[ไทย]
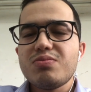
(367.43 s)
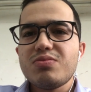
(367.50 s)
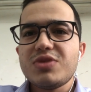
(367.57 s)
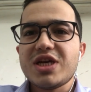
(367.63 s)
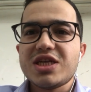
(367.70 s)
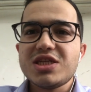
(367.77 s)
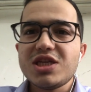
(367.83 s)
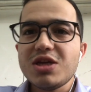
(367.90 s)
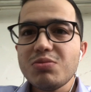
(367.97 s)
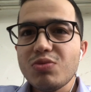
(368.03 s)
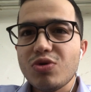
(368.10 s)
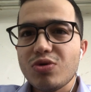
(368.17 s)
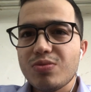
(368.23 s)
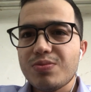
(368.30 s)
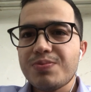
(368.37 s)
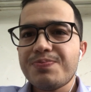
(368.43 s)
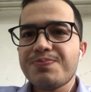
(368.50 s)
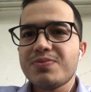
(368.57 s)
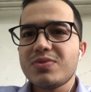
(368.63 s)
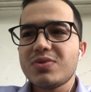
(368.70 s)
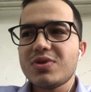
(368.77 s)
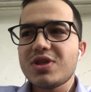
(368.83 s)
อย่างเช่นผม
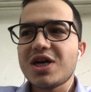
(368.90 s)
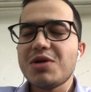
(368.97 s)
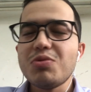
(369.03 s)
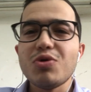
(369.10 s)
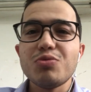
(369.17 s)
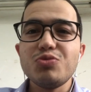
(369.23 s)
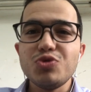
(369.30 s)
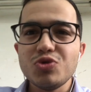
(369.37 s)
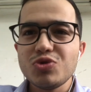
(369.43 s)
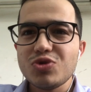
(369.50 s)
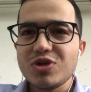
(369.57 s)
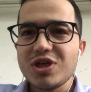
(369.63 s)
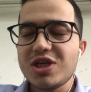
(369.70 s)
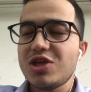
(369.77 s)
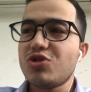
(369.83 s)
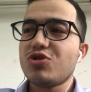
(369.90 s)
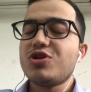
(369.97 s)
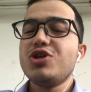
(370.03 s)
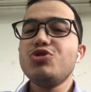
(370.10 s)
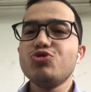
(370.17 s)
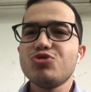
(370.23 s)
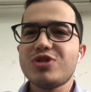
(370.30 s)
ถ้าผมอยู่ตุรกีตอน
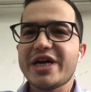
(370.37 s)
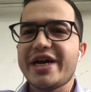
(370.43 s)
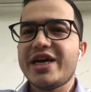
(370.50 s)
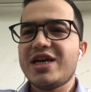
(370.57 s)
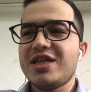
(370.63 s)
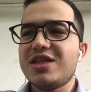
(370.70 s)
นี้อยู่ไทย